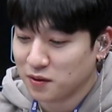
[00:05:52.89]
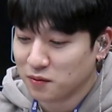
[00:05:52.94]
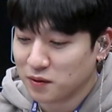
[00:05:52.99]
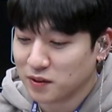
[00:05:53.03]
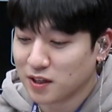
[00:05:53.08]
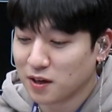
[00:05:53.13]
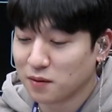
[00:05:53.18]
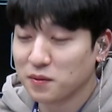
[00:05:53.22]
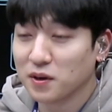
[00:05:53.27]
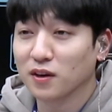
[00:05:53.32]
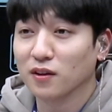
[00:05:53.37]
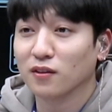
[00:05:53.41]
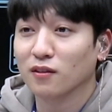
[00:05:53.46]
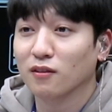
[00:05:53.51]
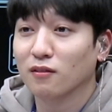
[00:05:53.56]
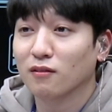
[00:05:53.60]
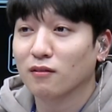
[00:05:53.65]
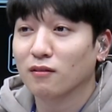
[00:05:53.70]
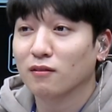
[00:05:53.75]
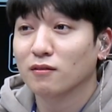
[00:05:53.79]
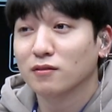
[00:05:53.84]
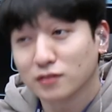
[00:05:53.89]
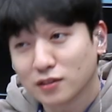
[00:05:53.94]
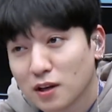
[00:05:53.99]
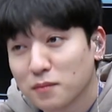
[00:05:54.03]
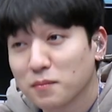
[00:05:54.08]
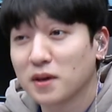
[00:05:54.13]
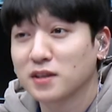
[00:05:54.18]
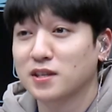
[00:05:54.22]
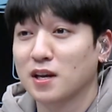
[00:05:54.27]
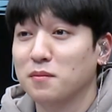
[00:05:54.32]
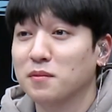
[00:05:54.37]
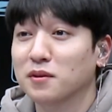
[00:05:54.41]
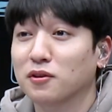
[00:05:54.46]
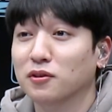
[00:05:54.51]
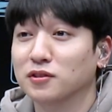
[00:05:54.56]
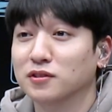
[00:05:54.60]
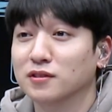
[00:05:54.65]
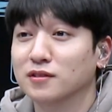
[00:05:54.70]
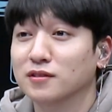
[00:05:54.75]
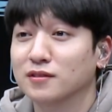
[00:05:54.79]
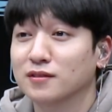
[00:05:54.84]
왜냐면 하 생방이
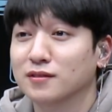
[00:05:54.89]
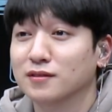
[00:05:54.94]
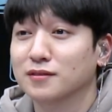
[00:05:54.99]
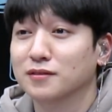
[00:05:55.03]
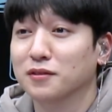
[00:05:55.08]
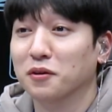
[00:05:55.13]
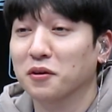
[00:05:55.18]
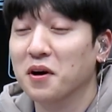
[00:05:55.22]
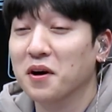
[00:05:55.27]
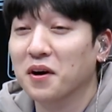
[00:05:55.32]
재밌거든. 어,